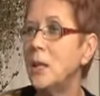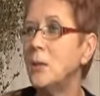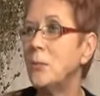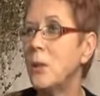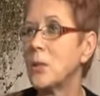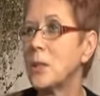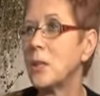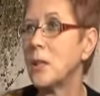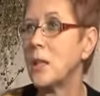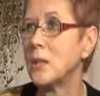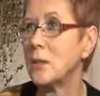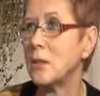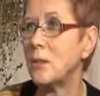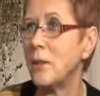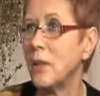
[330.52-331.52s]
I może dla
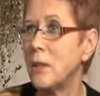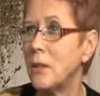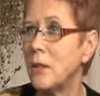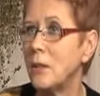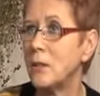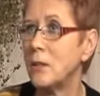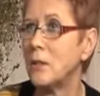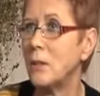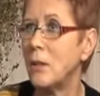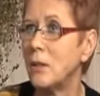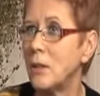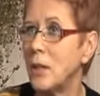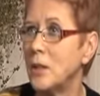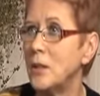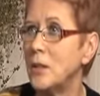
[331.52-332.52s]
zdrowego e,
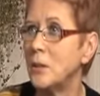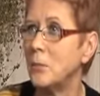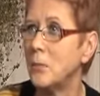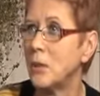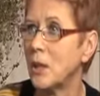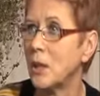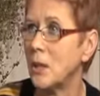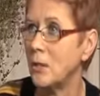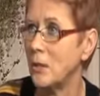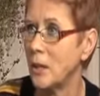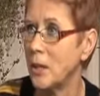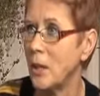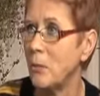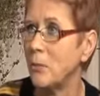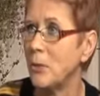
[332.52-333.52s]
organizmu, takiego
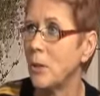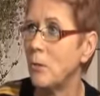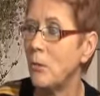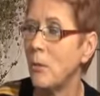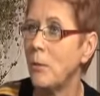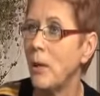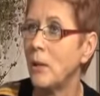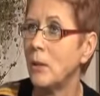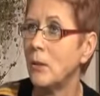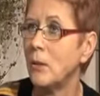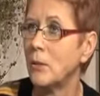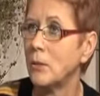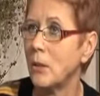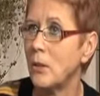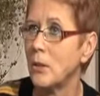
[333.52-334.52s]
jak ja mówię, chłopa
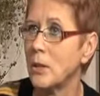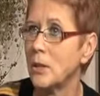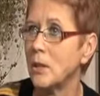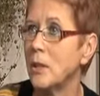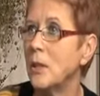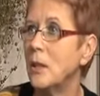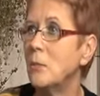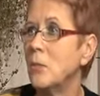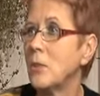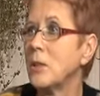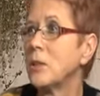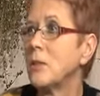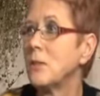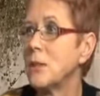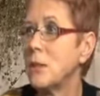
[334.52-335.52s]
od kosy, może
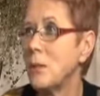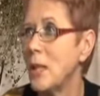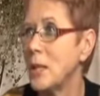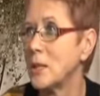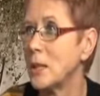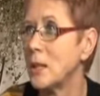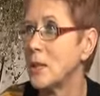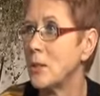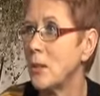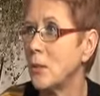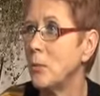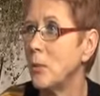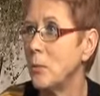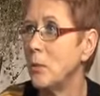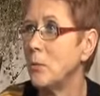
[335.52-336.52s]
to w sam raz ten
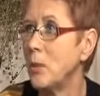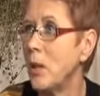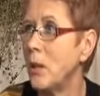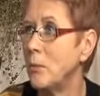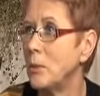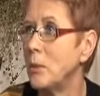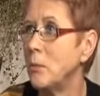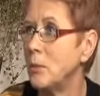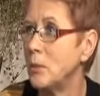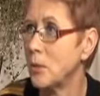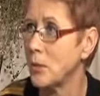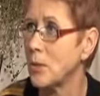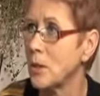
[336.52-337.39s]
sok by był dobry, może mhm.